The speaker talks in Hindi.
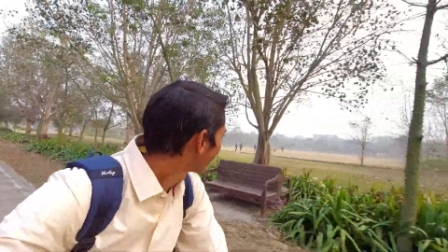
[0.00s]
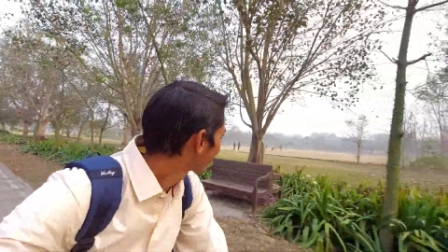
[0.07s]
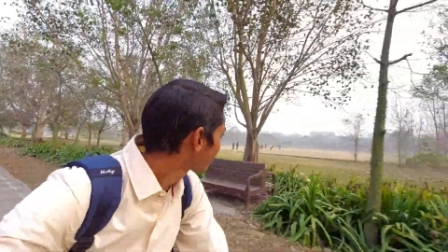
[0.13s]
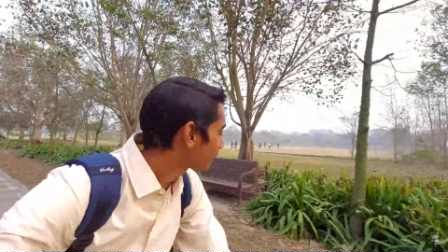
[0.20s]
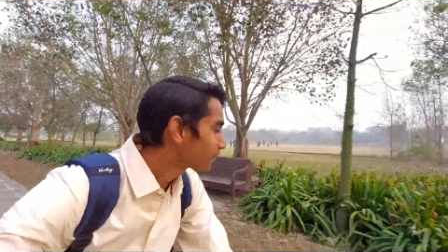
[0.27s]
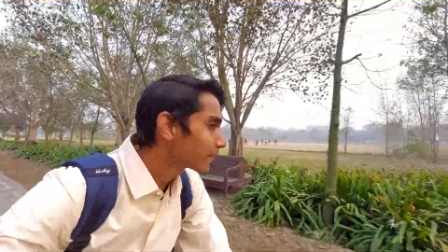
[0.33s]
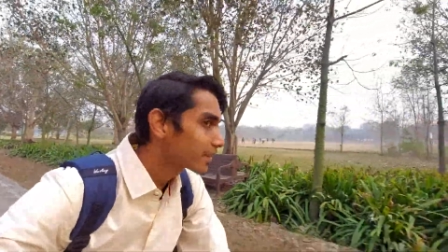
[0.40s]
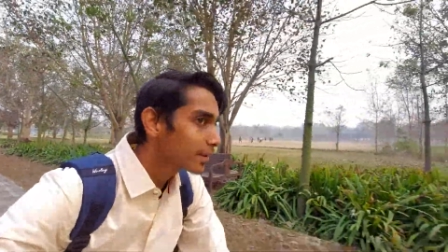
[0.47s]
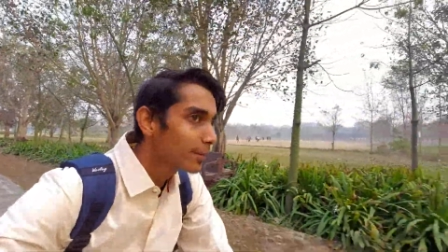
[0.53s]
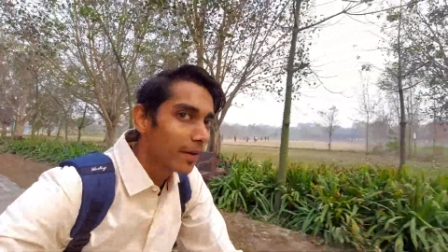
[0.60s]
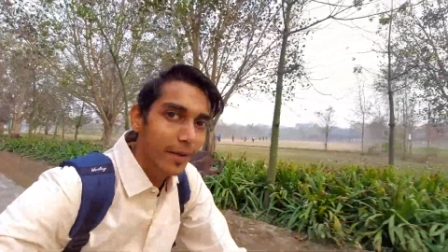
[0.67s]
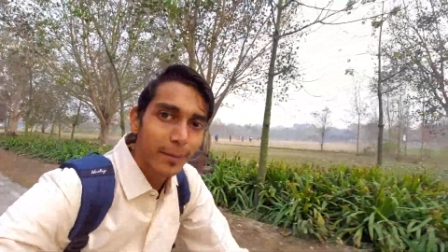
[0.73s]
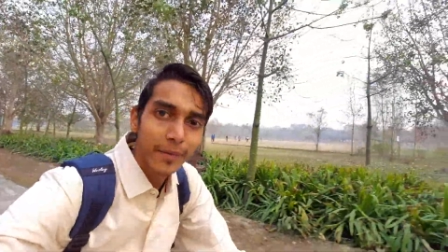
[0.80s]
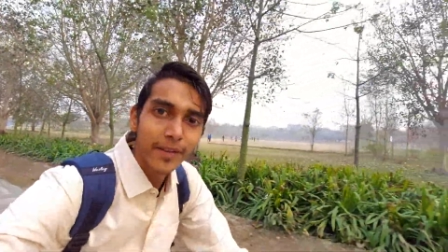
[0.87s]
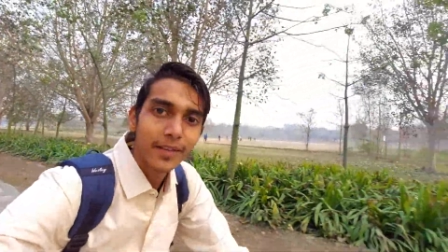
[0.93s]
और ये पीछे
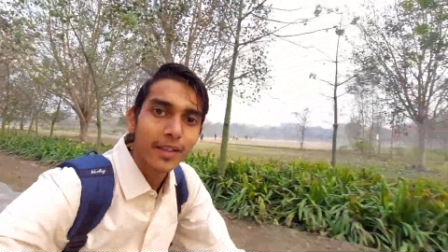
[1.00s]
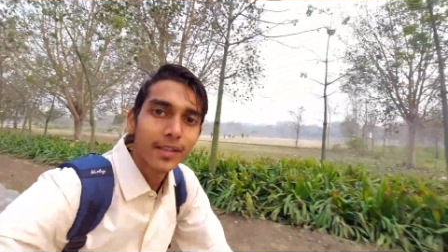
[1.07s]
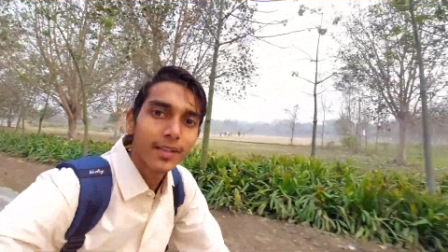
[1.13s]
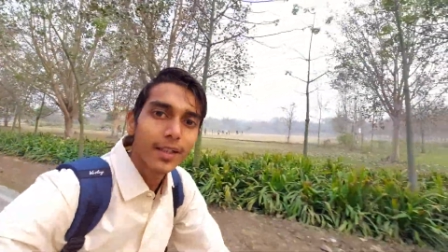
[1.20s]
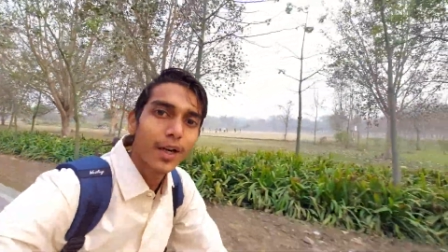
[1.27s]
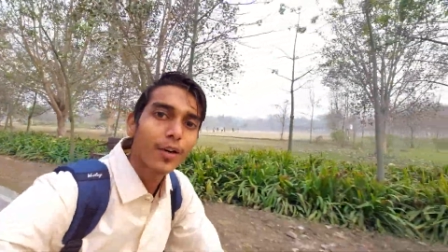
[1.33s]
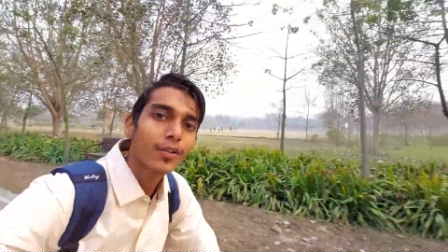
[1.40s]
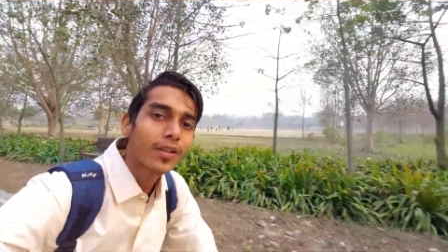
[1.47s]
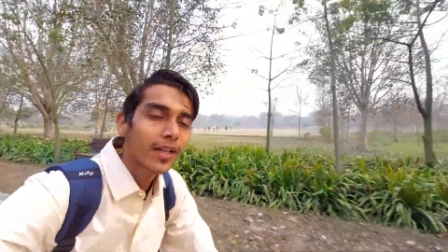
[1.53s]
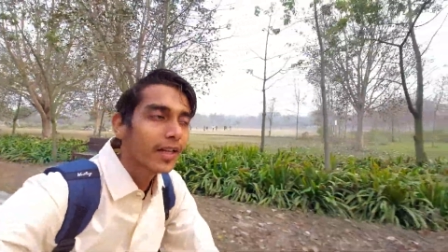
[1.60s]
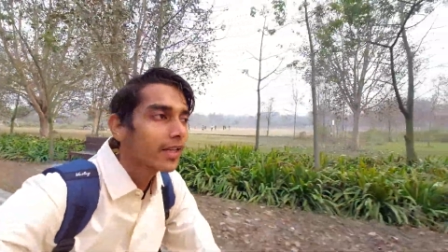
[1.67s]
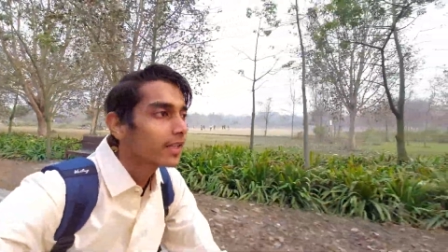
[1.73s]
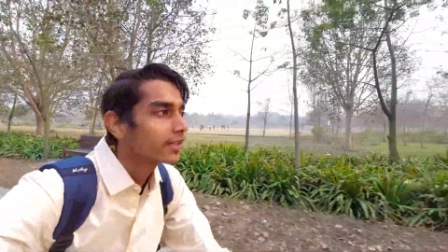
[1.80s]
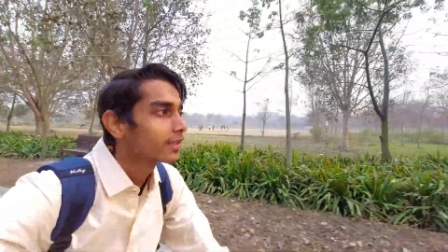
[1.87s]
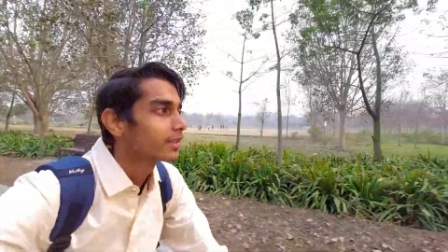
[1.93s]
बैडमिंटन ग्राउंड
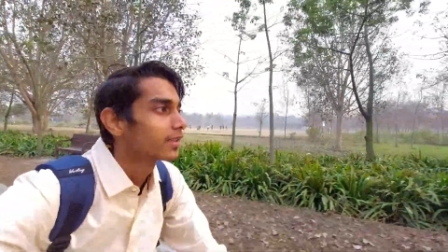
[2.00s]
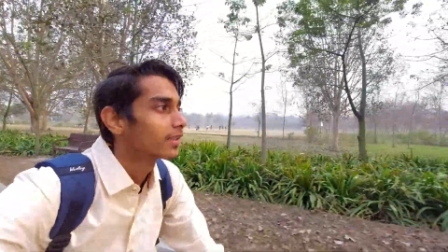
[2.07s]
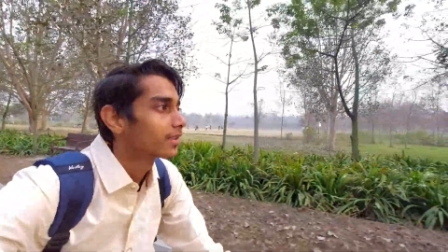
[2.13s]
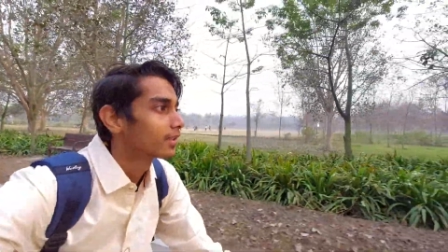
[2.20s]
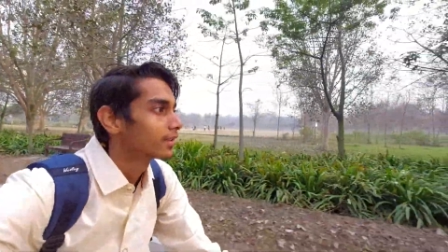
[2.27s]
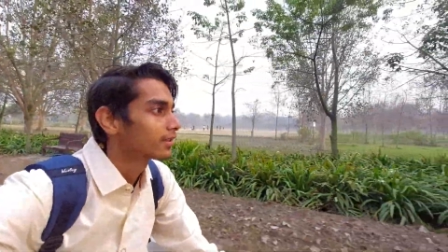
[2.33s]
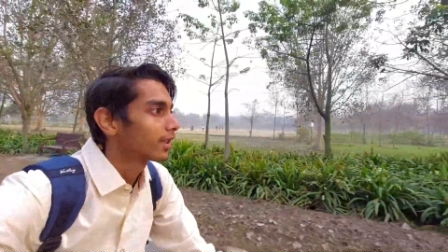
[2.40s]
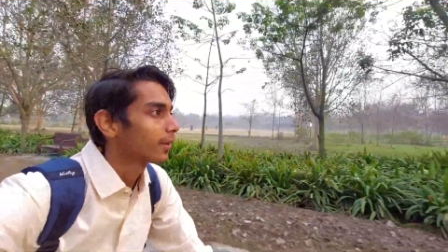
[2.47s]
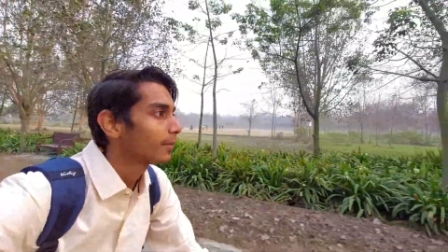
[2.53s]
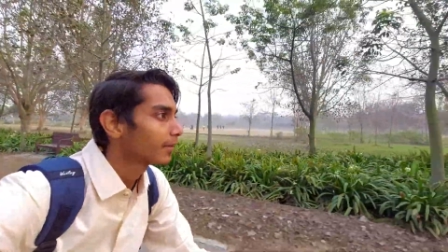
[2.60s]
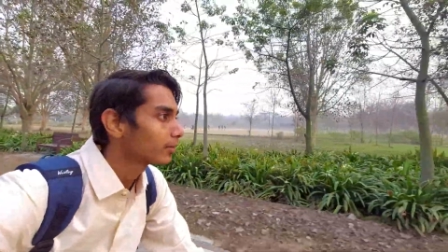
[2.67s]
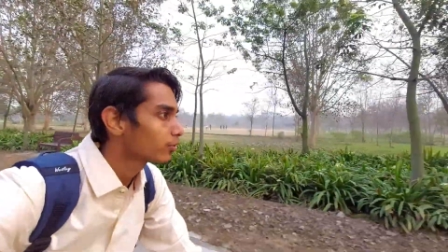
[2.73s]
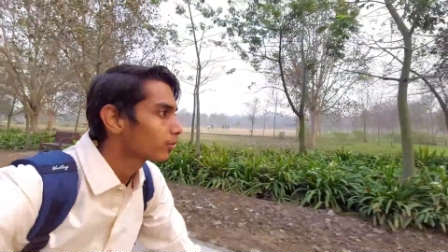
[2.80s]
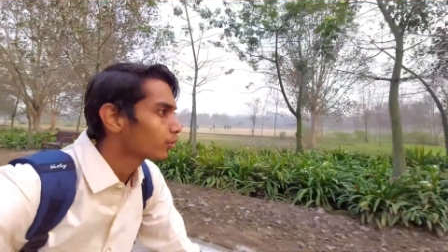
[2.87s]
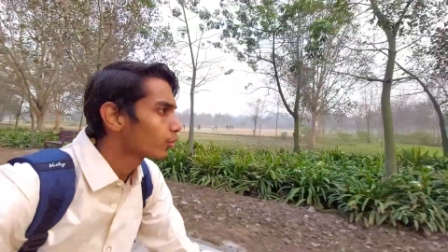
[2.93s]
है यहाँ पर कोई